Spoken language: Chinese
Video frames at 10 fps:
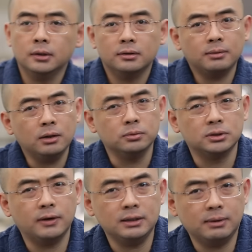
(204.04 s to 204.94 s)
四百五
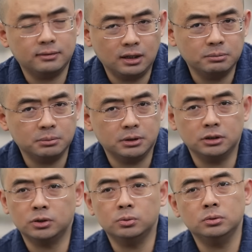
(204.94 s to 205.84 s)
十万，一百三十平米，
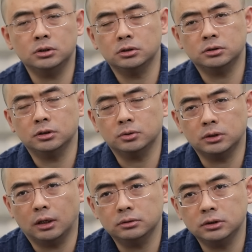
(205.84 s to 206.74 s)
你出入这这是多
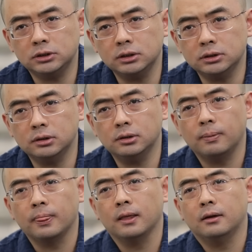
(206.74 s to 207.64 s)
少？这将近
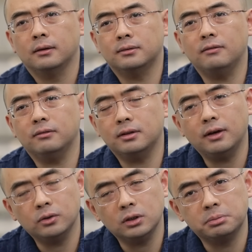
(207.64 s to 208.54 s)
三三
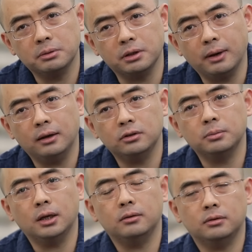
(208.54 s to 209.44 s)
万多一平米吧，对
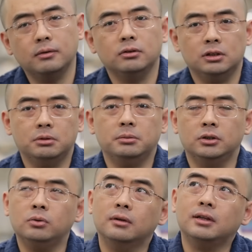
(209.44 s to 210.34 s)
不对？三万多一平米。
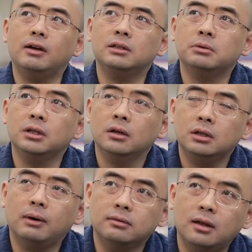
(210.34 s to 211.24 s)
如果三万一平
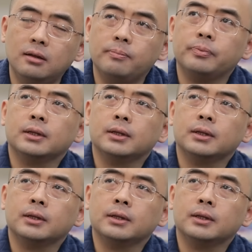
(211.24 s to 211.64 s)
一百三，